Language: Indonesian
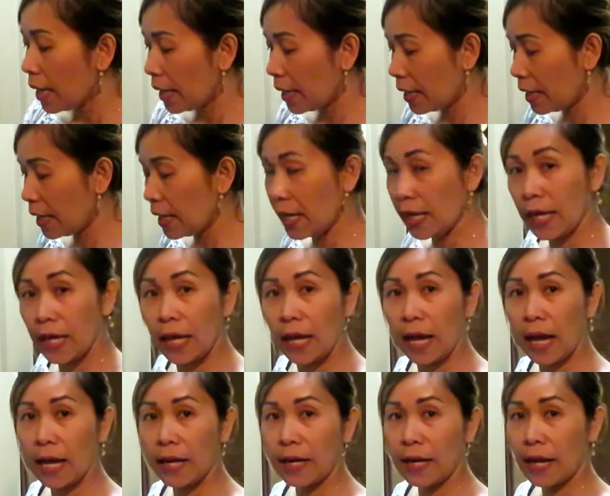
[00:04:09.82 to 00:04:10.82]
ini
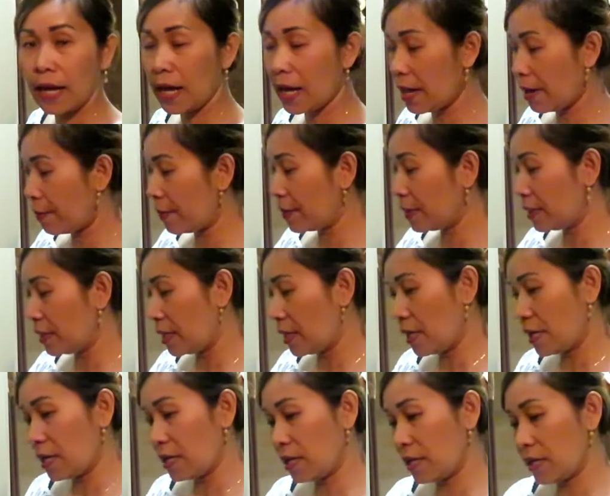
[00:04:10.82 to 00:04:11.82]
ada apa
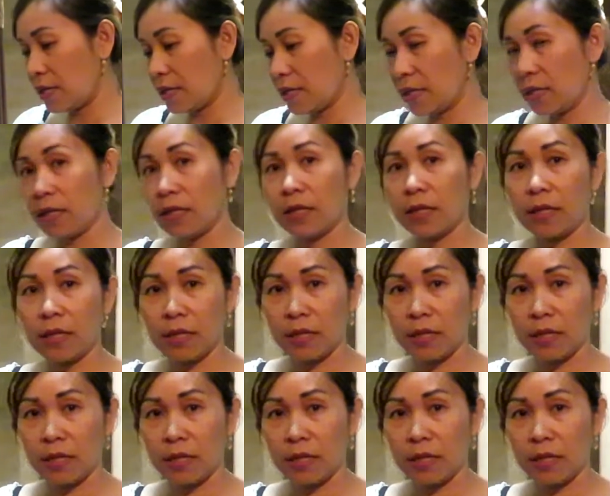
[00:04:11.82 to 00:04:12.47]
sih uh,